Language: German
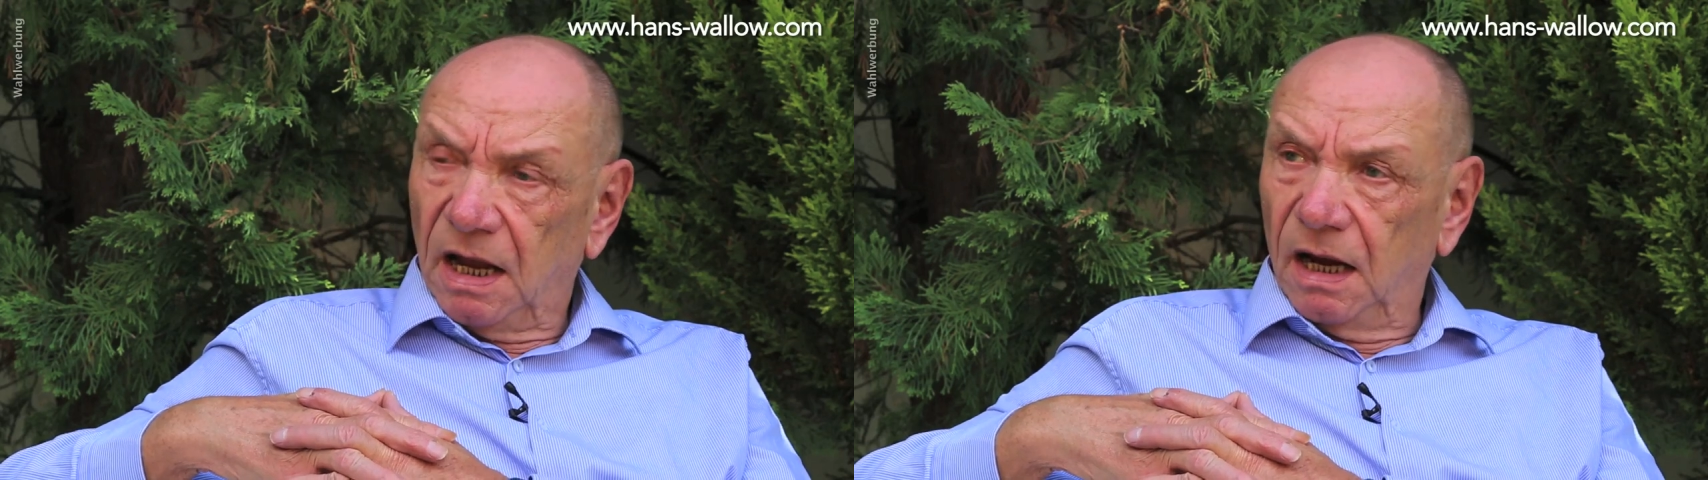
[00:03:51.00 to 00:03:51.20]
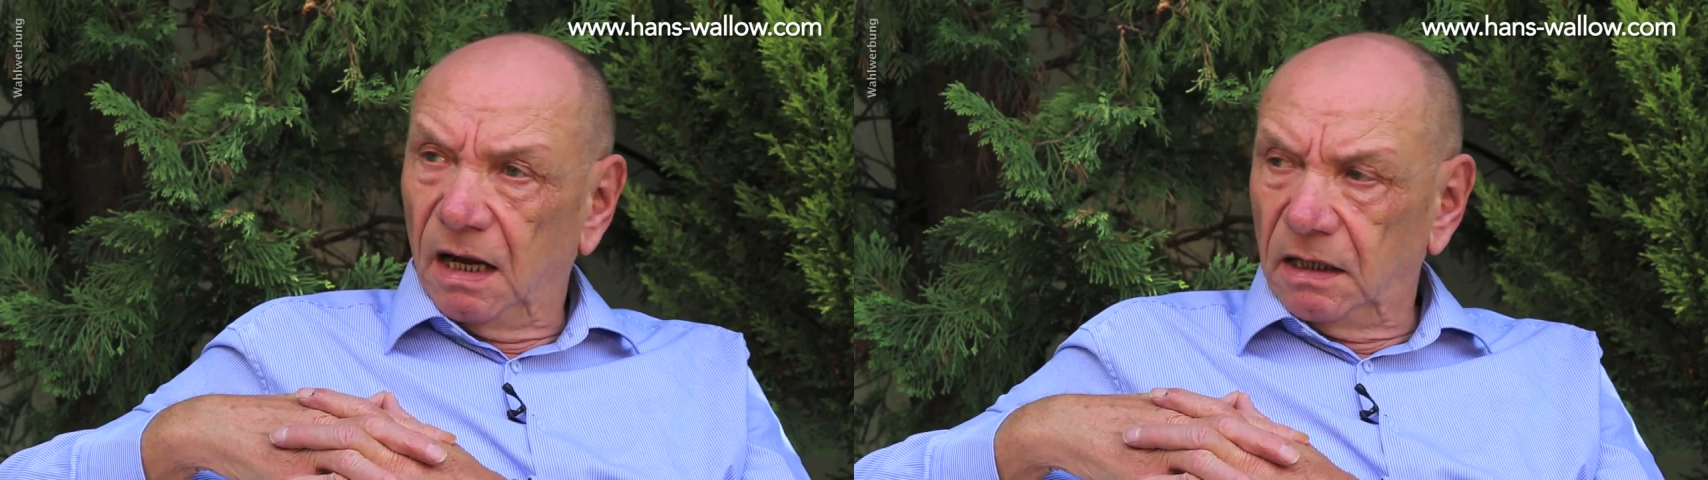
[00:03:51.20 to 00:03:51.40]

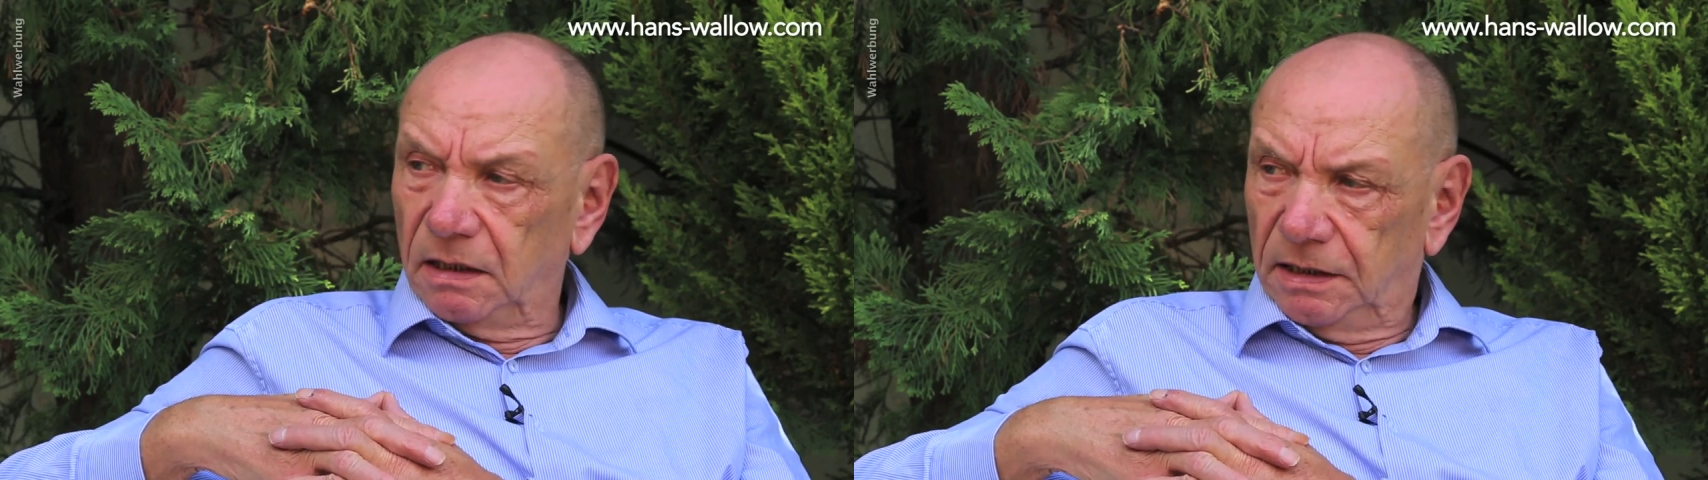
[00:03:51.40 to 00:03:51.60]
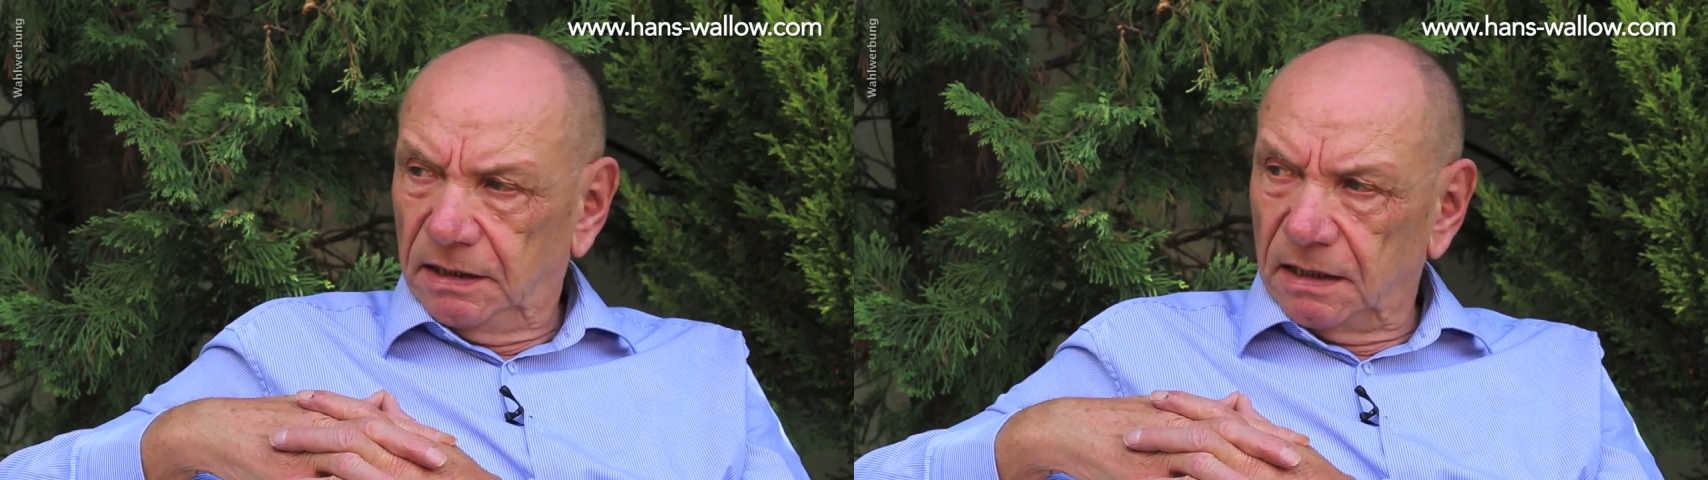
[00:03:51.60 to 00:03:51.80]
Äh,
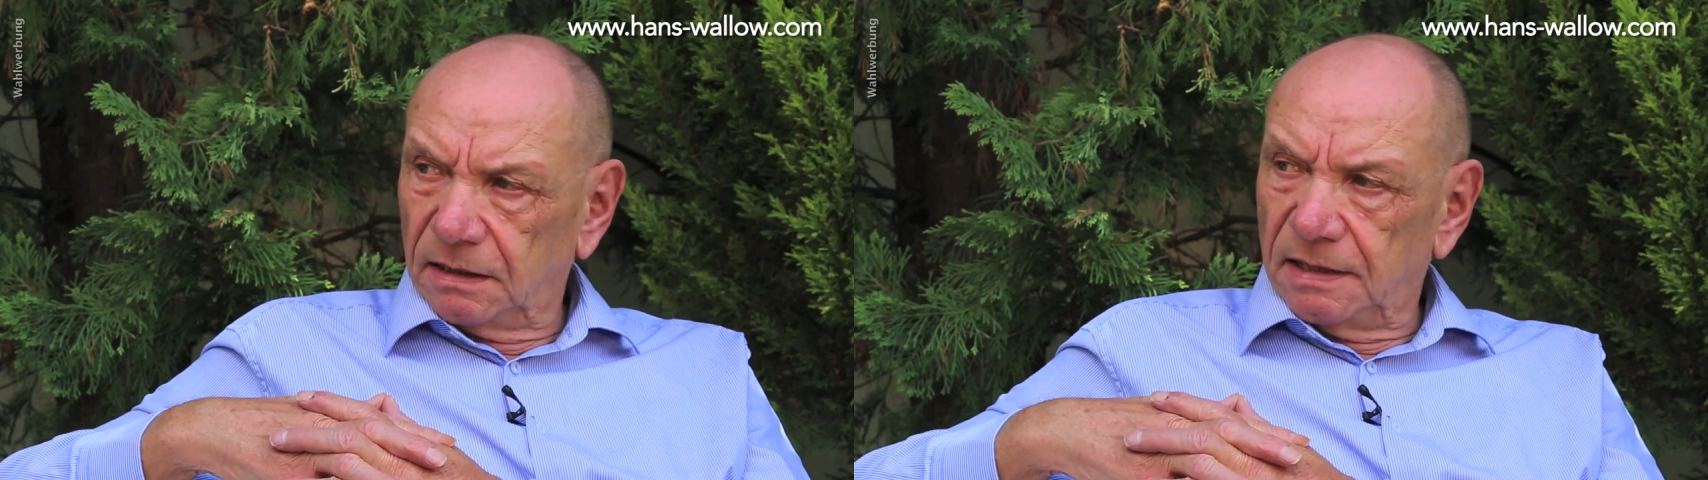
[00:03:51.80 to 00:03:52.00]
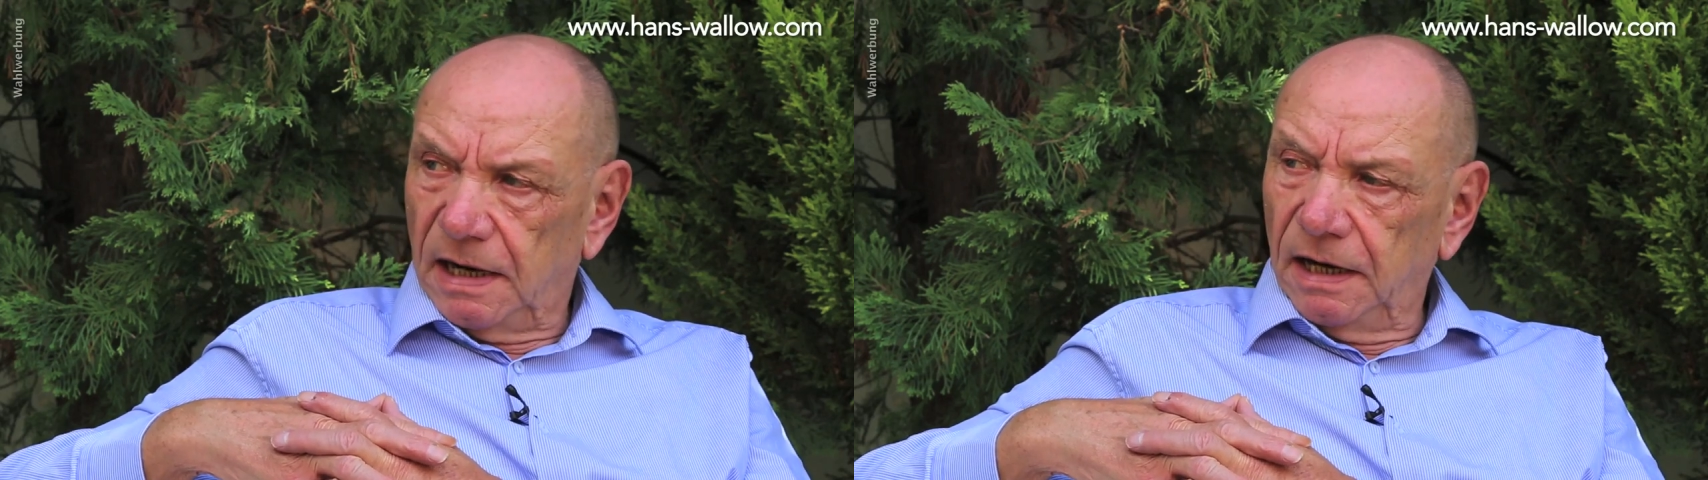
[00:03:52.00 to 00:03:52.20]
in dieser
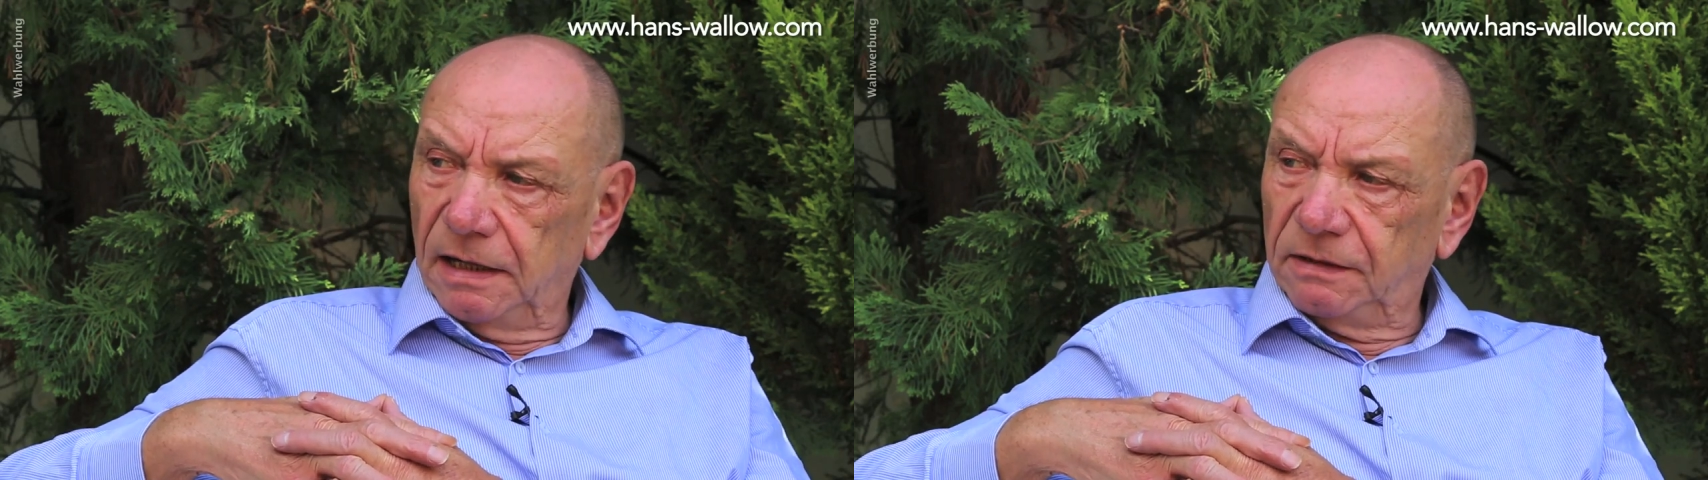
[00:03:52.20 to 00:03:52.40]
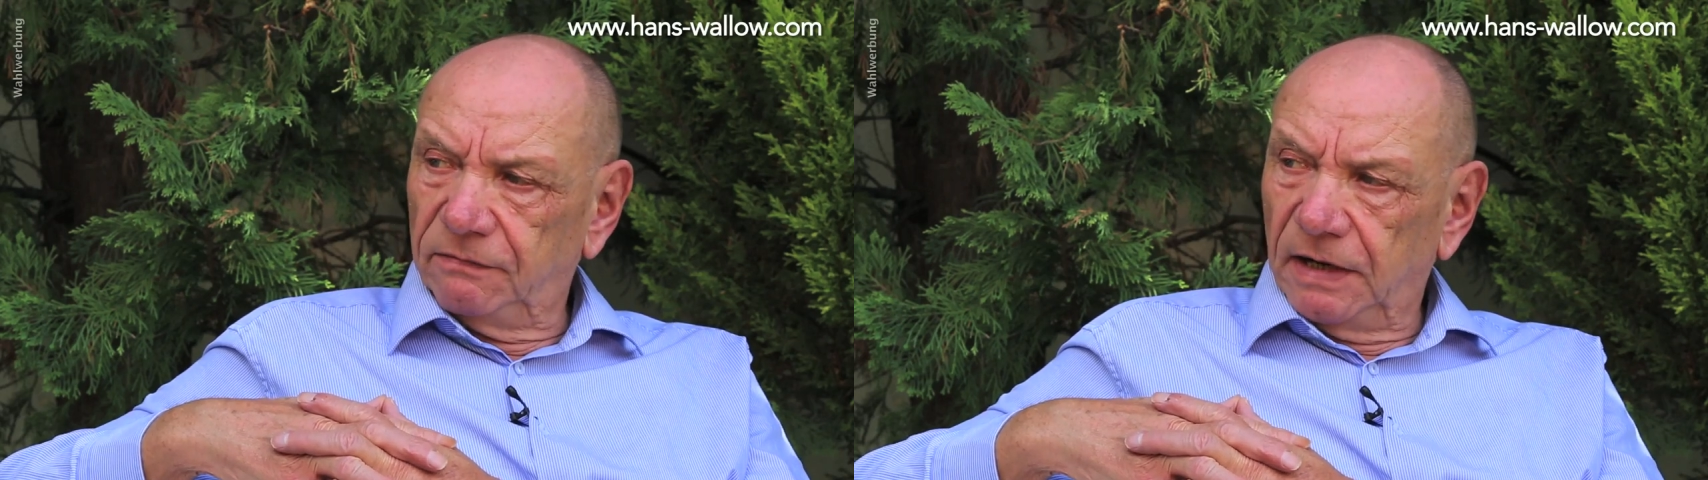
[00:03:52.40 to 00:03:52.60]

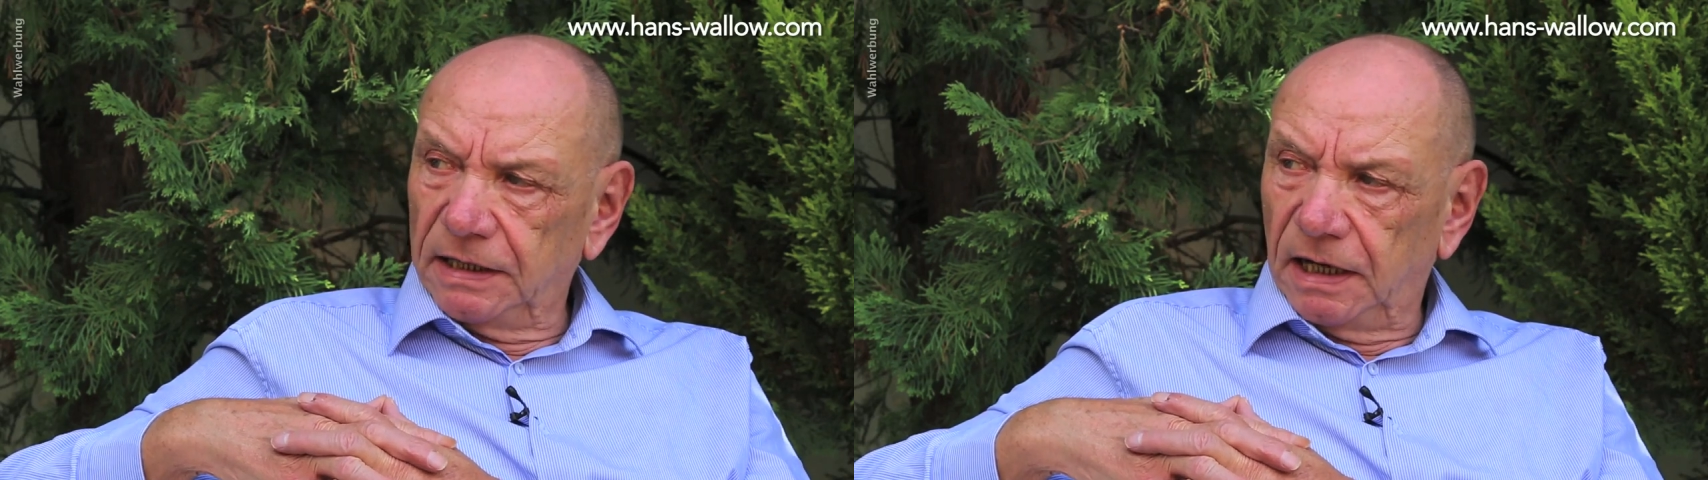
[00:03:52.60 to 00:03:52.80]
Zeit war